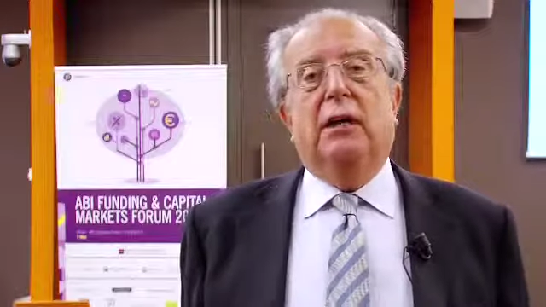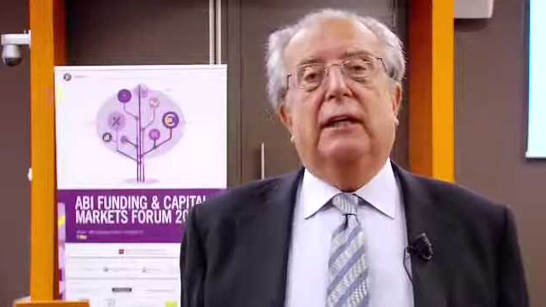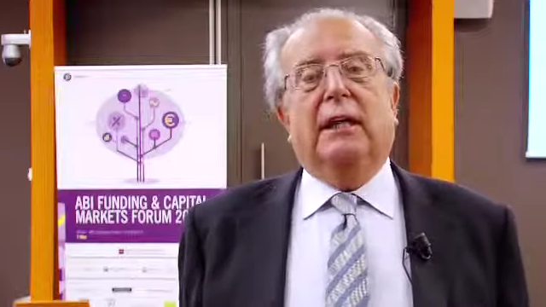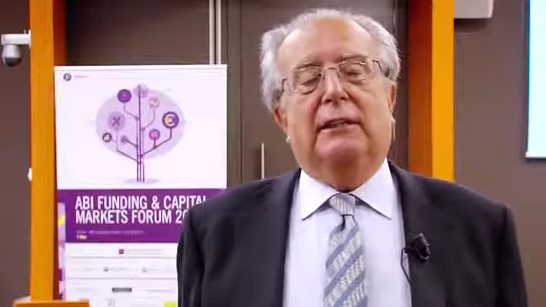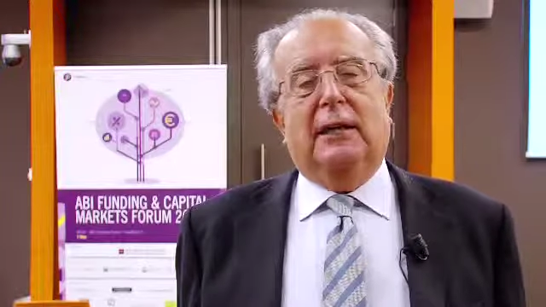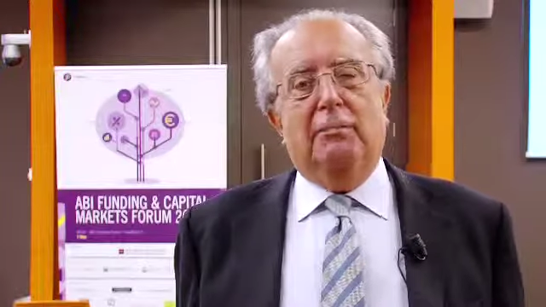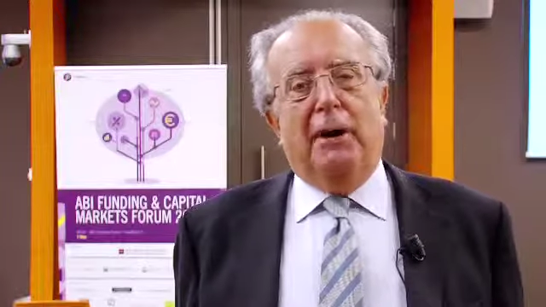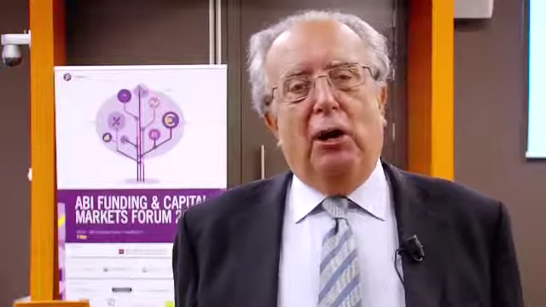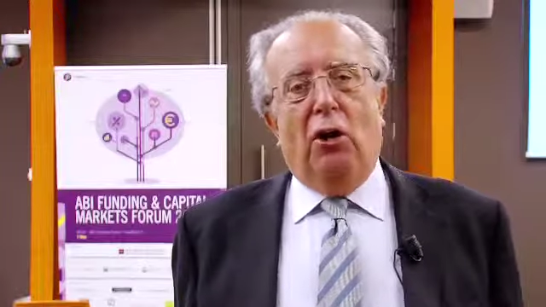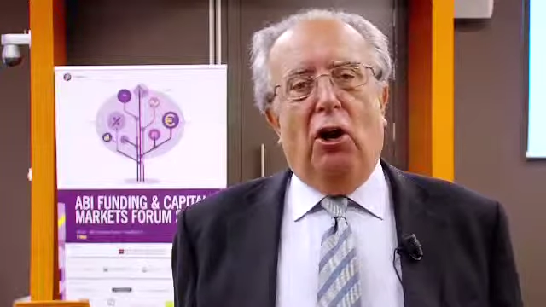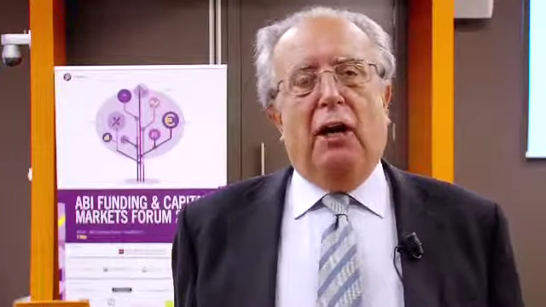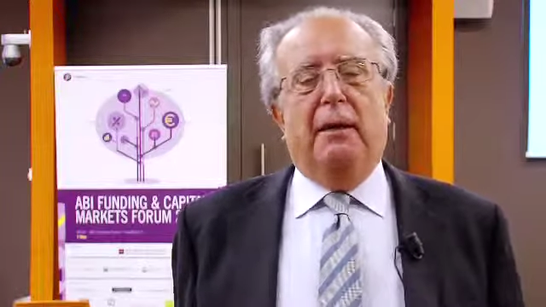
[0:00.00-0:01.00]
in altre
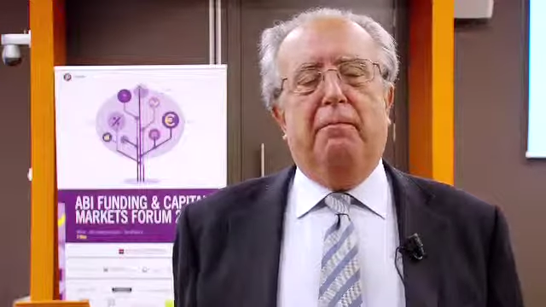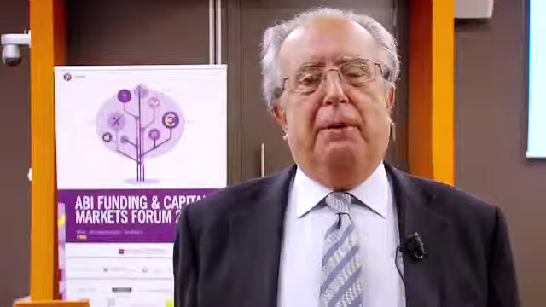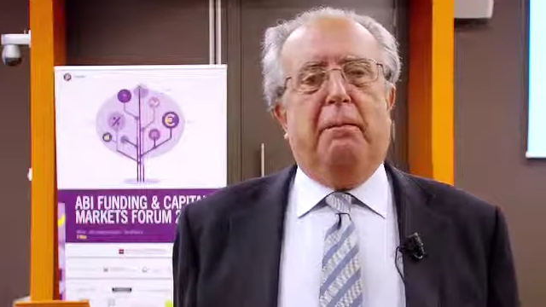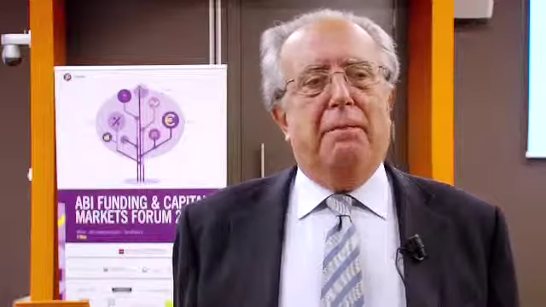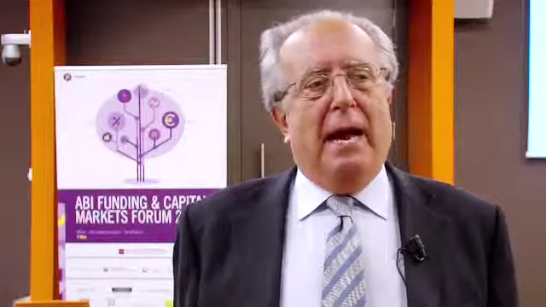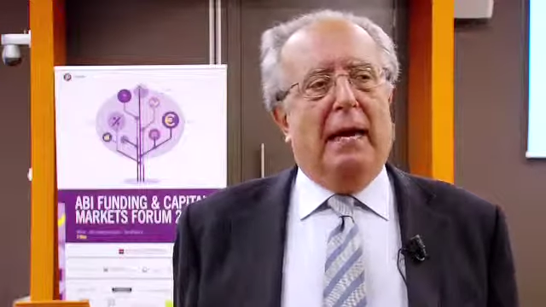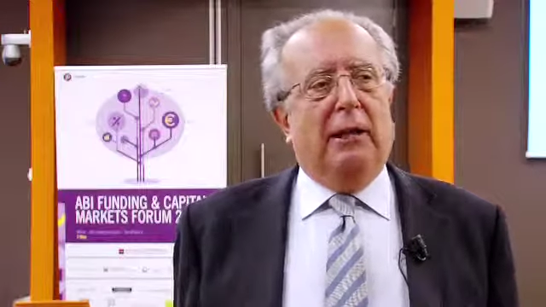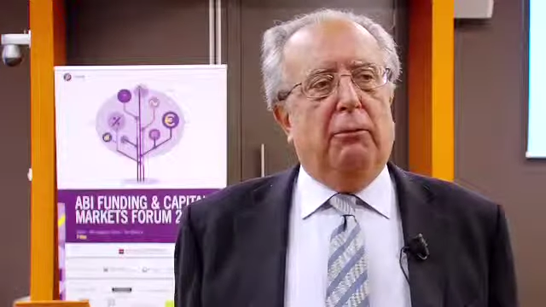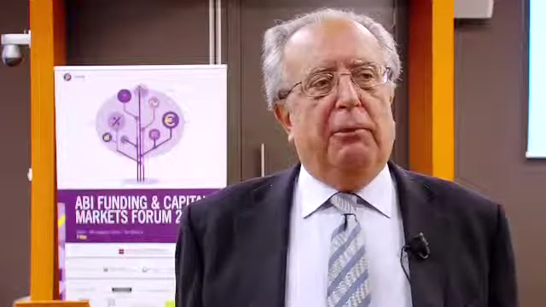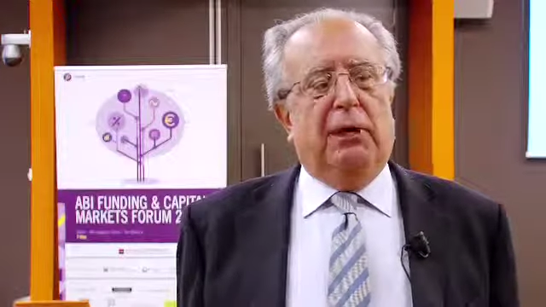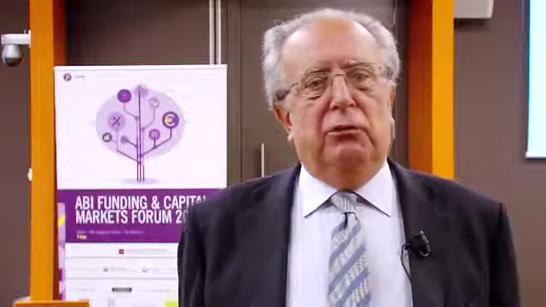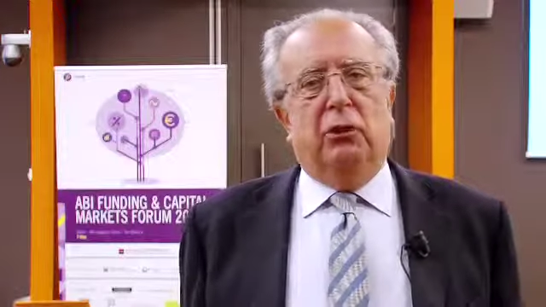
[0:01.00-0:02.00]
parole, per banche e
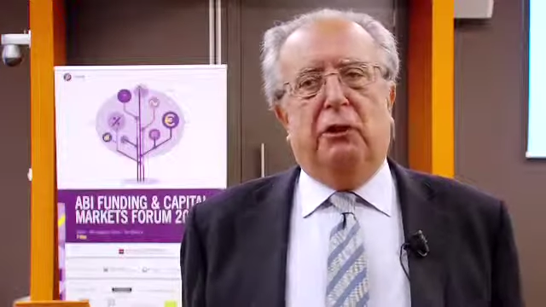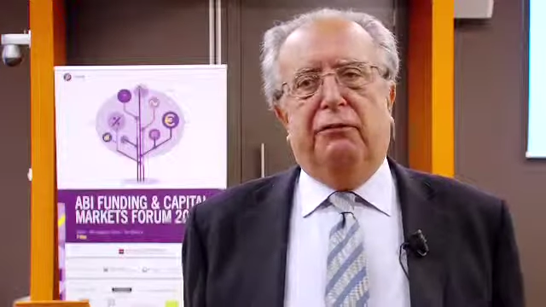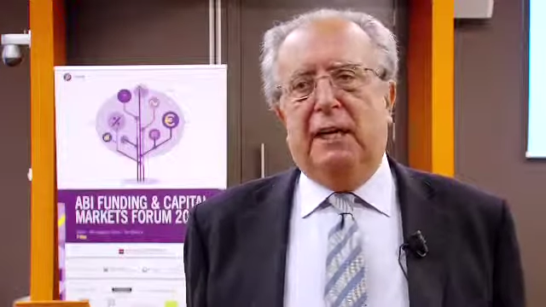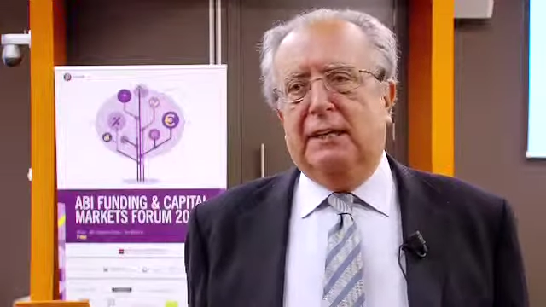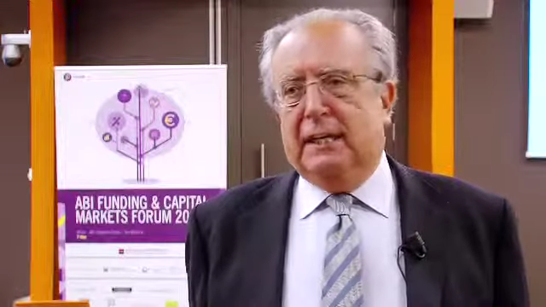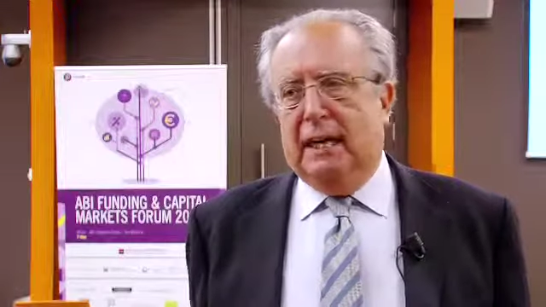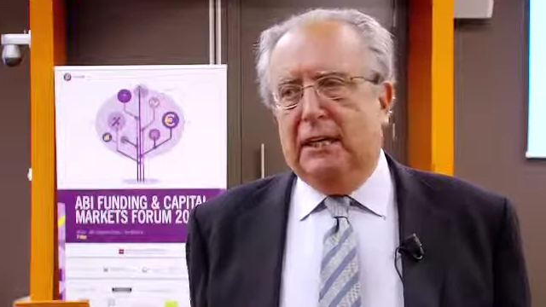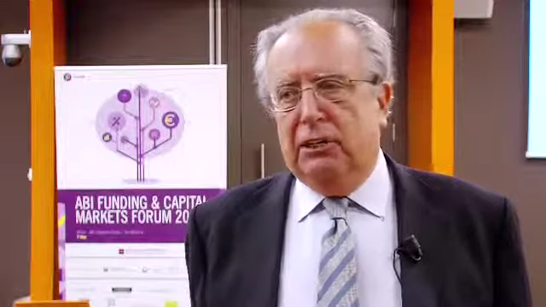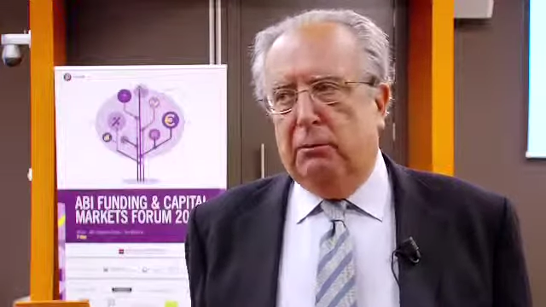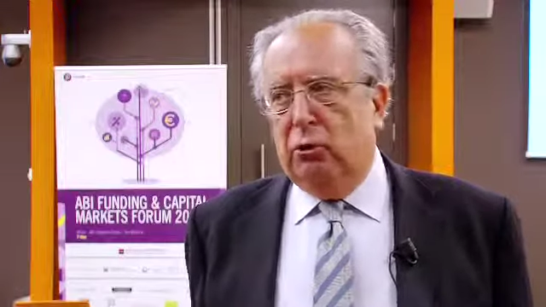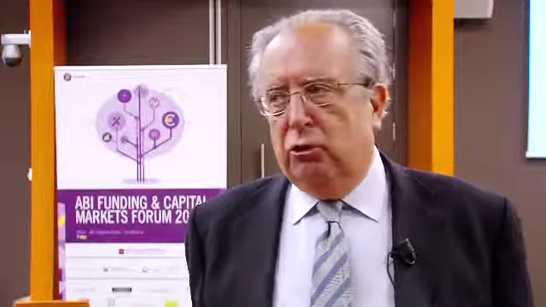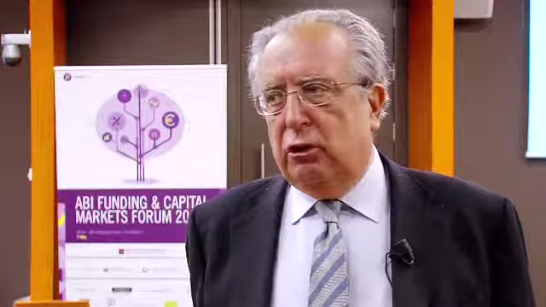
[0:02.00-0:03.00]
operatori finanziari
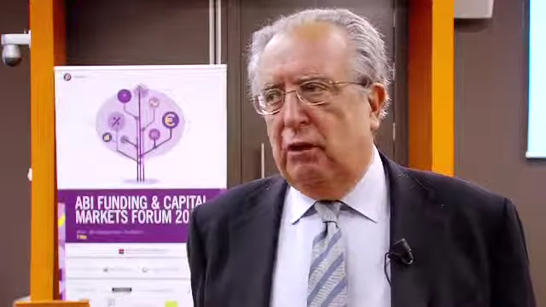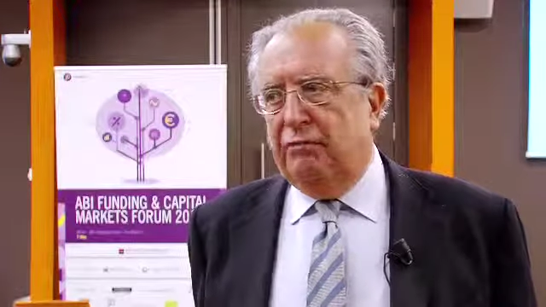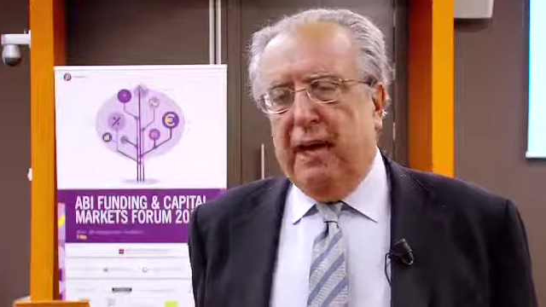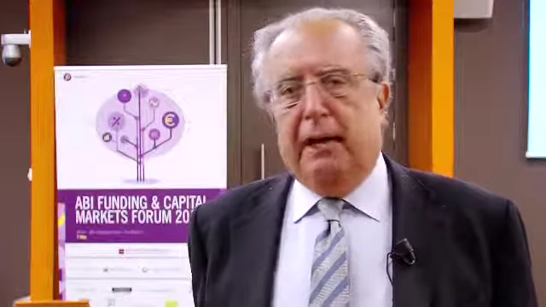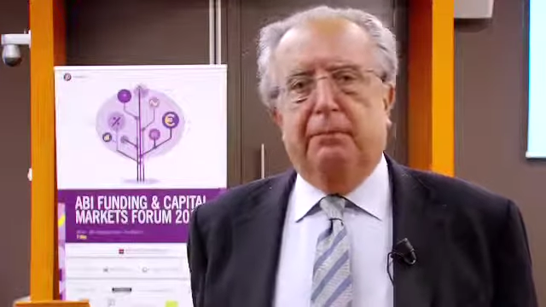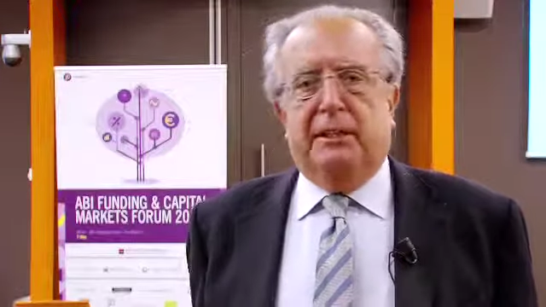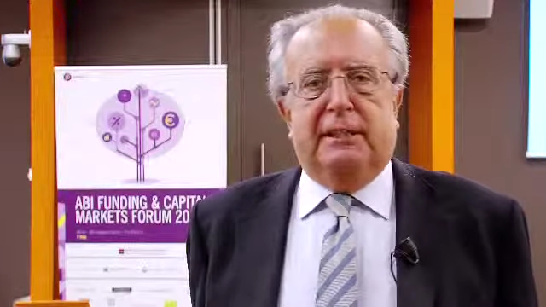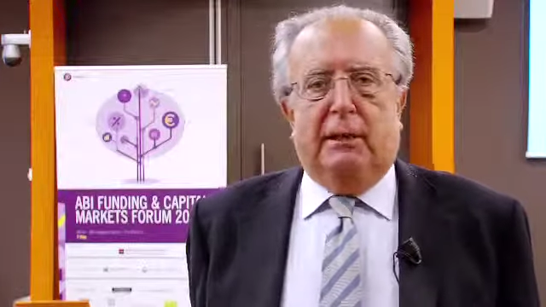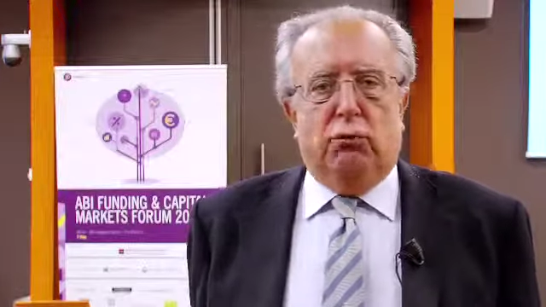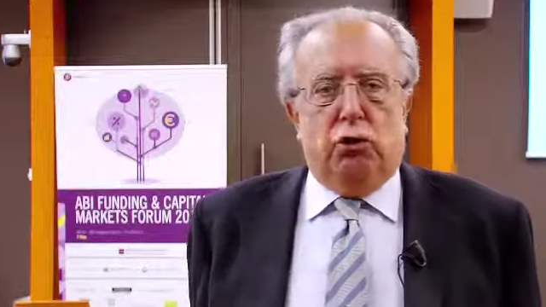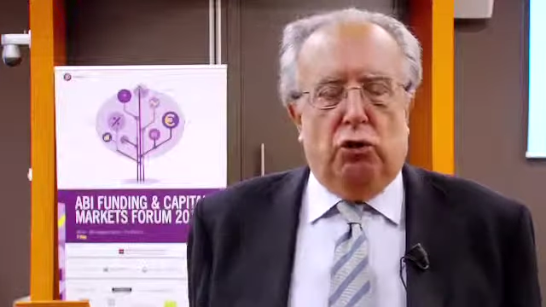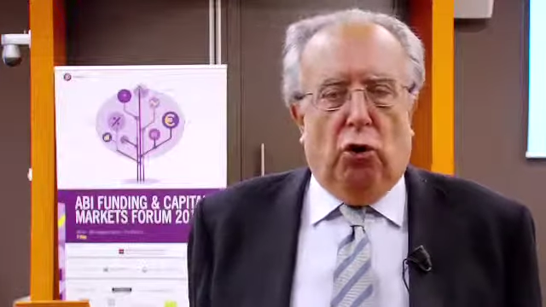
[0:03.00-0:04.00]
c'è molto da fare.
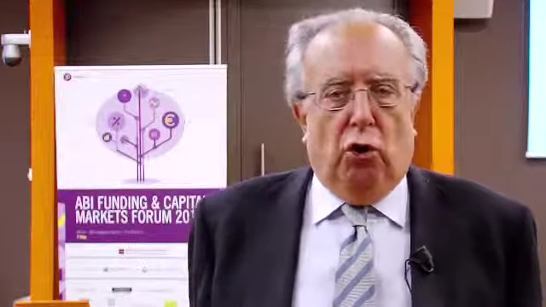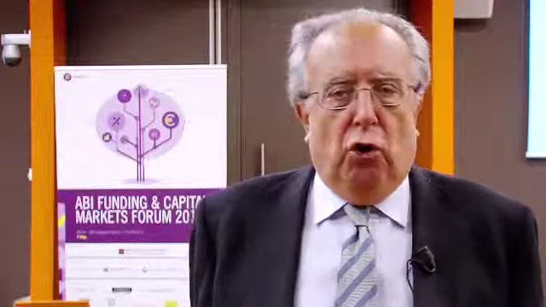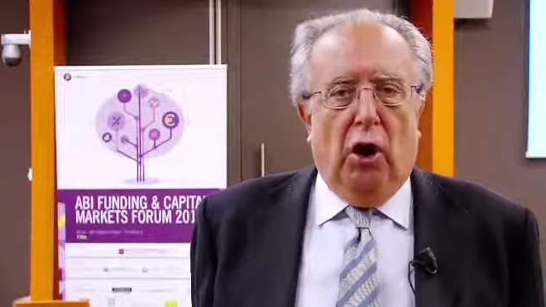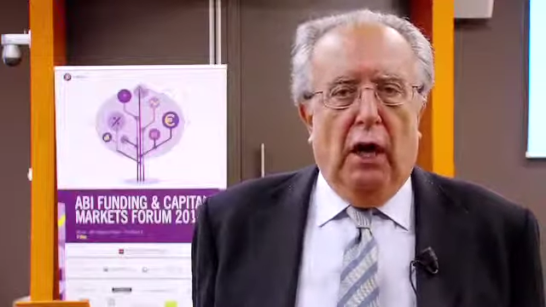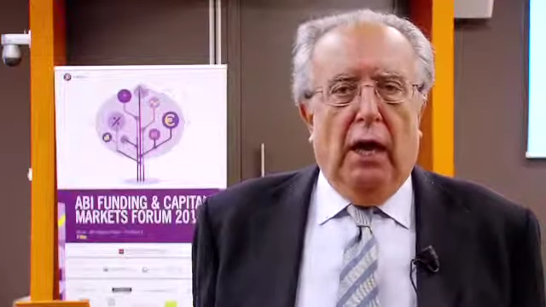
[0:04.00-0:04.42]
Pensiamo solo